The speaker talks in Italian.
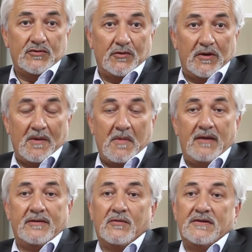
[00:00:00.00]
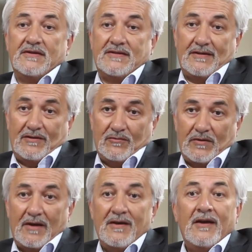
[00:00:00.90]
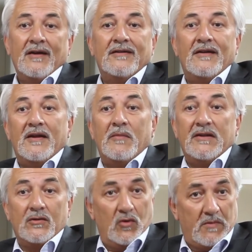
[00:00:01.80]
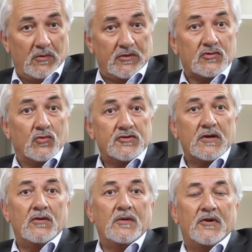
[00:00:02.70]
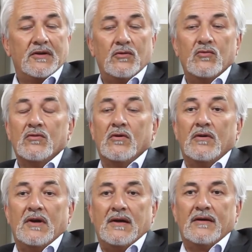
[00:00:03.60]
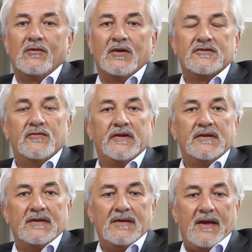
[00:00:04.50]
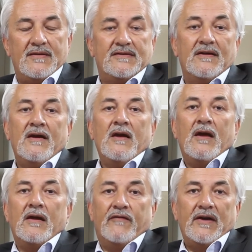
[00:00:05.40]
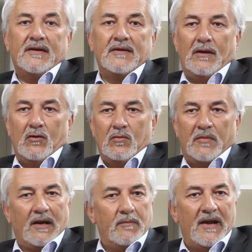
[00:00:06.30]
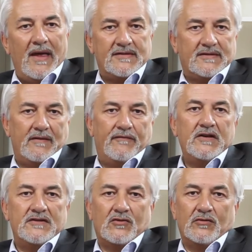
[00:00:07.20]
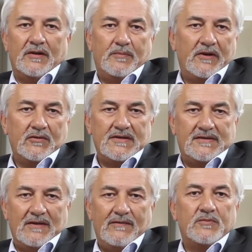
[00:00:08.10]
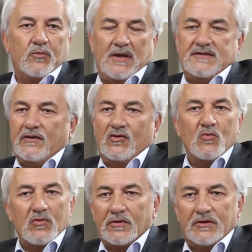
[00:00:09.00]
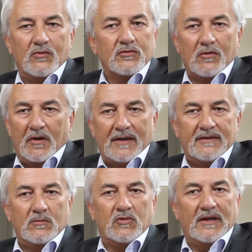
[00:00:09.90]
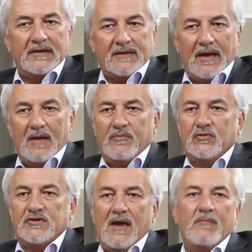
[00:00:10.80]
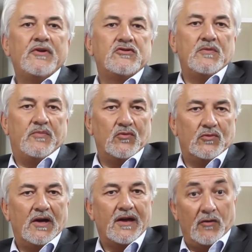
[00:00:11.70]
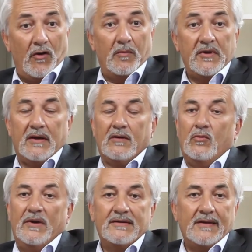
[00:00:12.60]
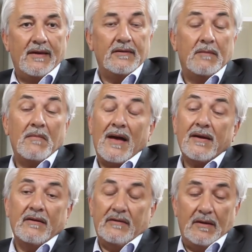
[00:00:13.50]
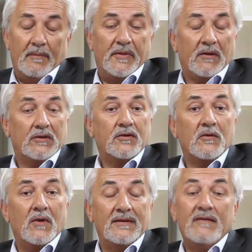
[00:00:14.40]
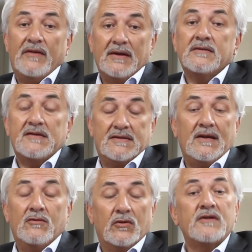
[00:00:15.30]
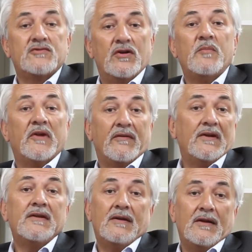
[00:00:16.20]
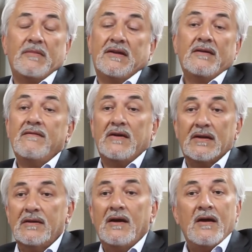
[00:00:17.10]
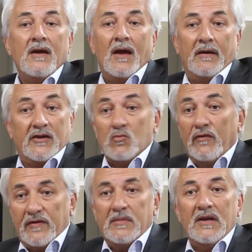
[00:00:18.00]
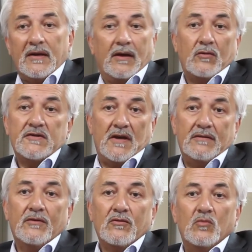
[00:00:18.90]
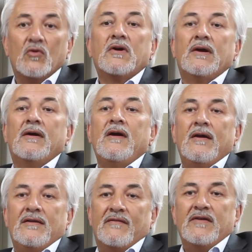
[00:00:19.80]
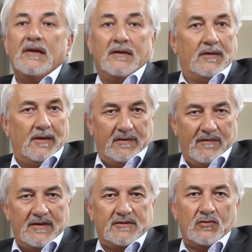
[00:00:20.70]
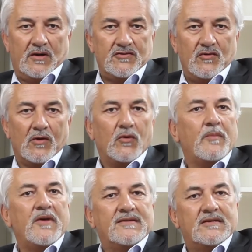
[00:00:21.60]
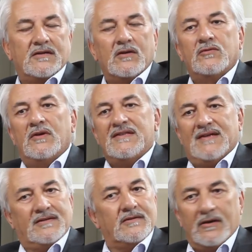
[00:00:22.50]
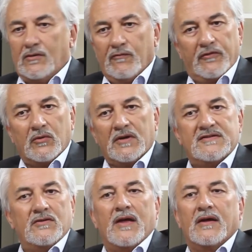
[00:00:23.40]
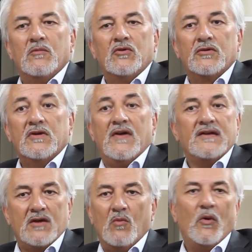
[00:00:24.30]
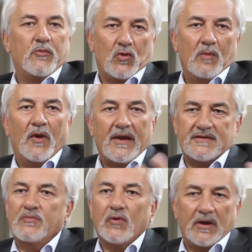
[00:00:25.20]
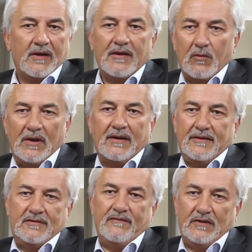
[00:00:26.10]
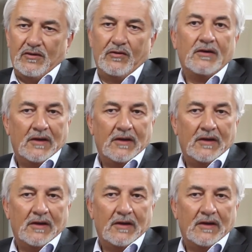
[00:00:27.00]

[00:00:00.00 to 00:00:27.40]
storicamente, questo è stato uno degli elementi in cui abbiamo discusso e collaborato a lungo con la, con la sovrintendenza. Il verde, l'ombra, il benessere fisico nei periodi estivi può essere comunque ottenuto con altre modalità, più semplici, più economiche, come le tende, ma anche per quanto riguarda il verde ci sarà l'occasione per avere degli elementi di verde rimovibili che consentano comunque di avere nelle diverse occasioni in cui la piazza sarà utilizzata delle configurazioni anche molto molto diverse e un po' più complesse, più ricche di quelle che si vedono